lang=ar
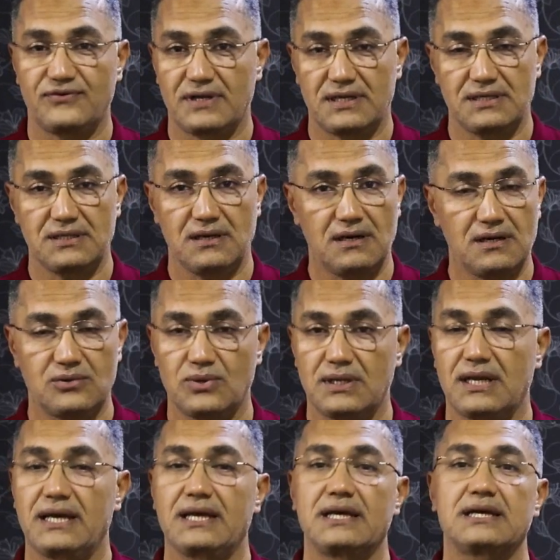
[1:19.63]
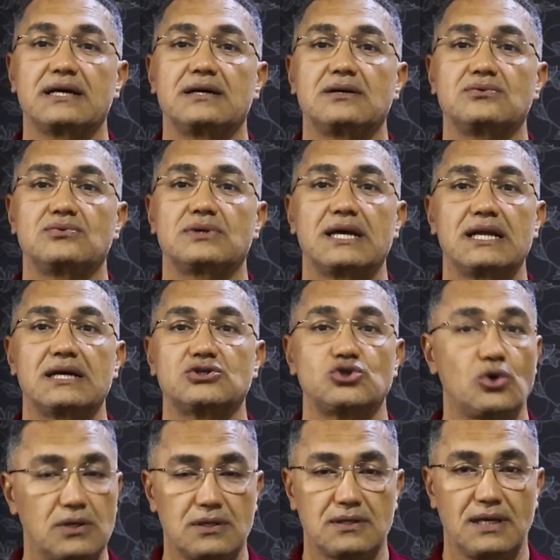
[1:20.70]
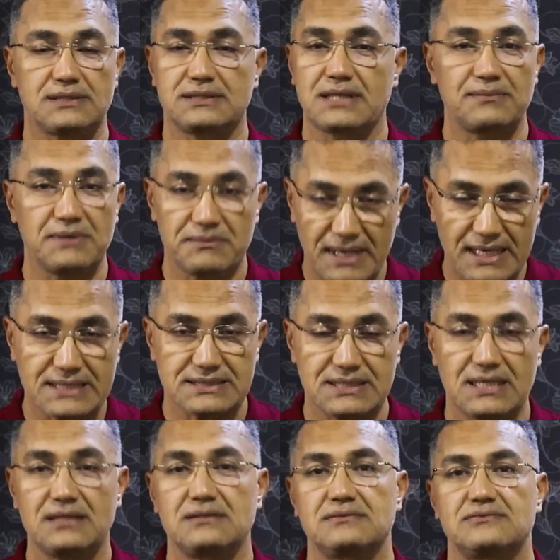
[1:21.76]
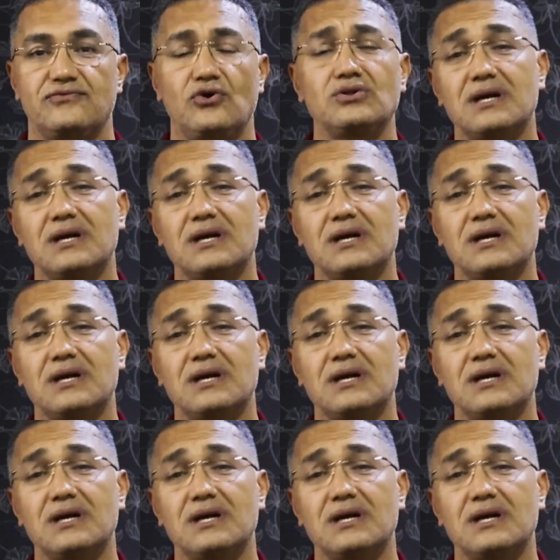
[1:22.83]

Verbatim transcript: في الاي ار e ولا حاجه وجالك شوك هتتعامل معاها ازاي